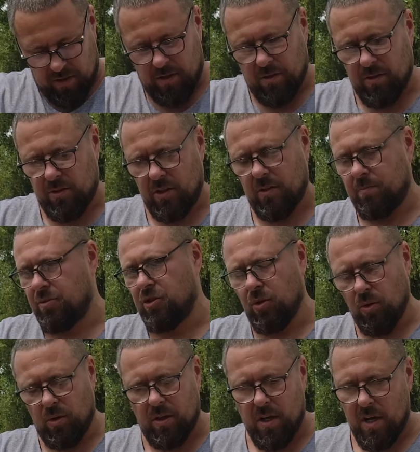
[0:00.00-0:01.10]
czego, gdzie jest
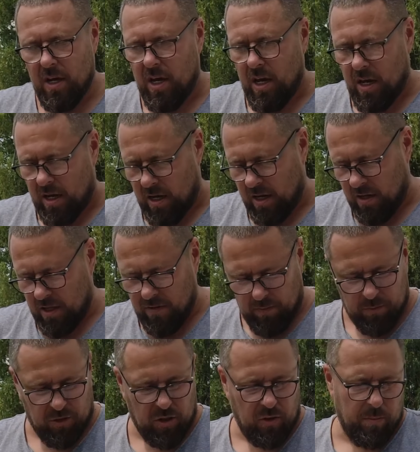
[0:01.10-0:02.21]
przód, E, nie
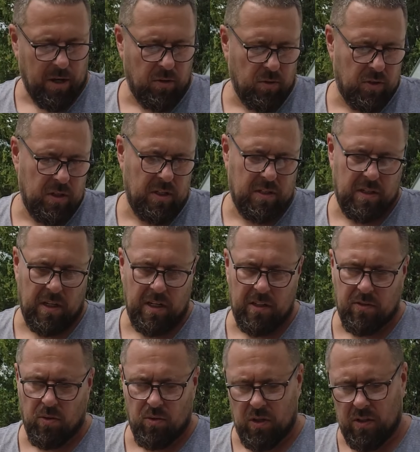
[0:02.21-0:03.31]
wiem, czy to ma różnicę,
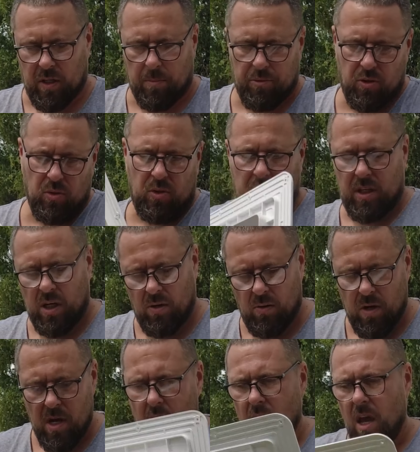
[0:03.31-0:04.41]
jest różnica przód-tył,